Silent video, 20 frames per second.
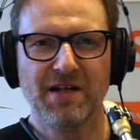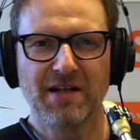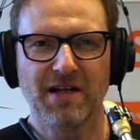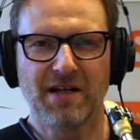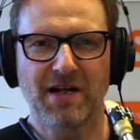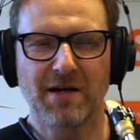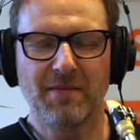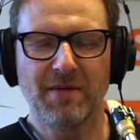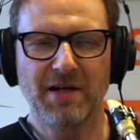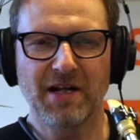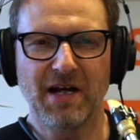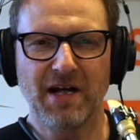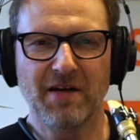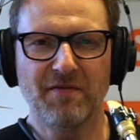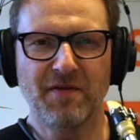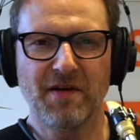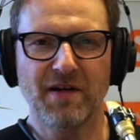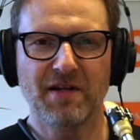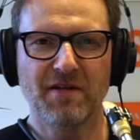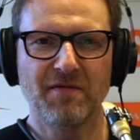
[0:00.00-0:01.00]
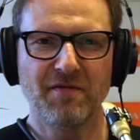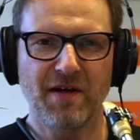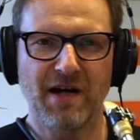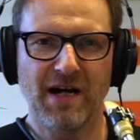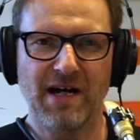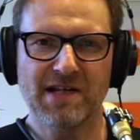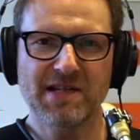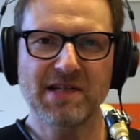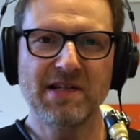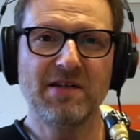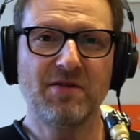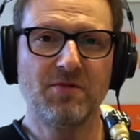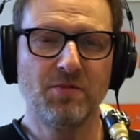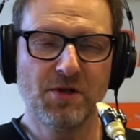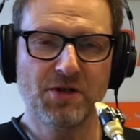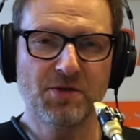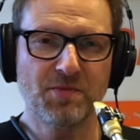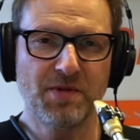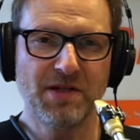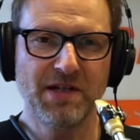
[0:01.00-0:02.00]
da kann man einfach eine Phrase in
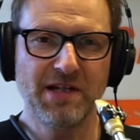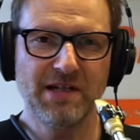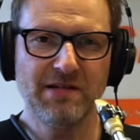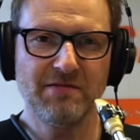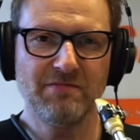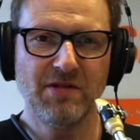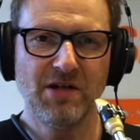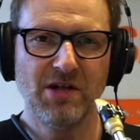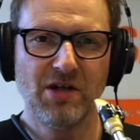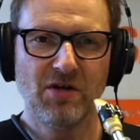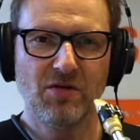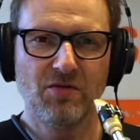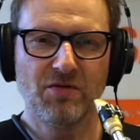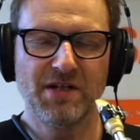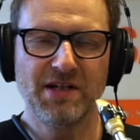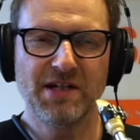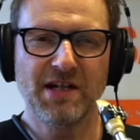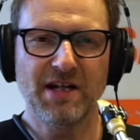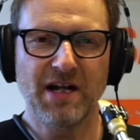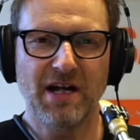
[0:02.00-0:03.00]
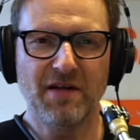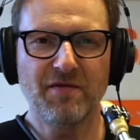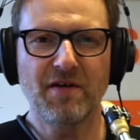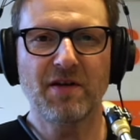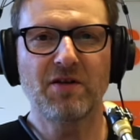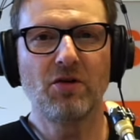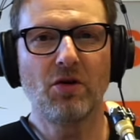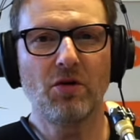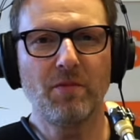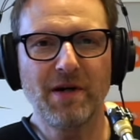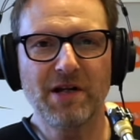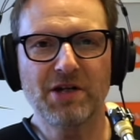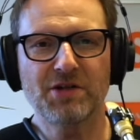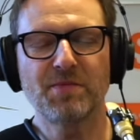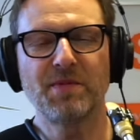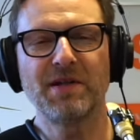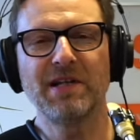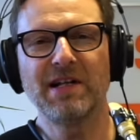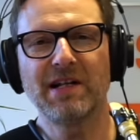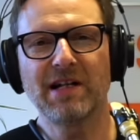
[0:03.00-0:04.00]
Dur spielen und die dann einfach nochmal
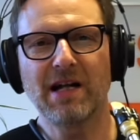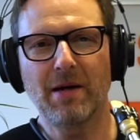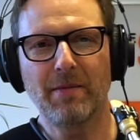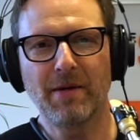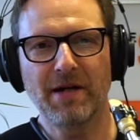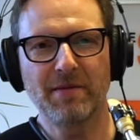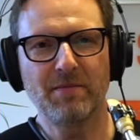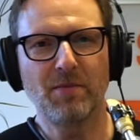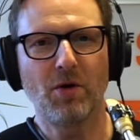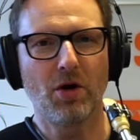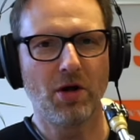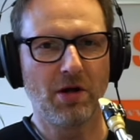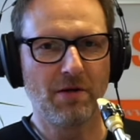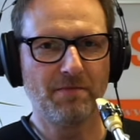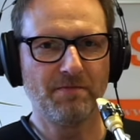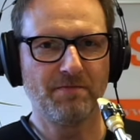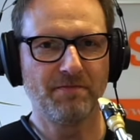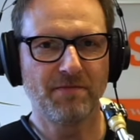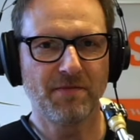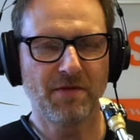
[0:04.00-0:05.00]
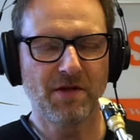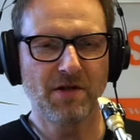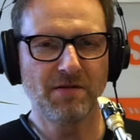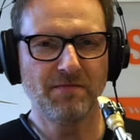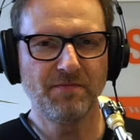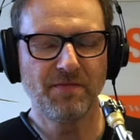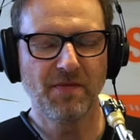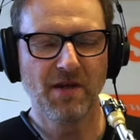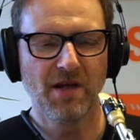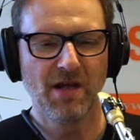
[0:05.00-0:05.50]
spielen, aber in Moll. Ne?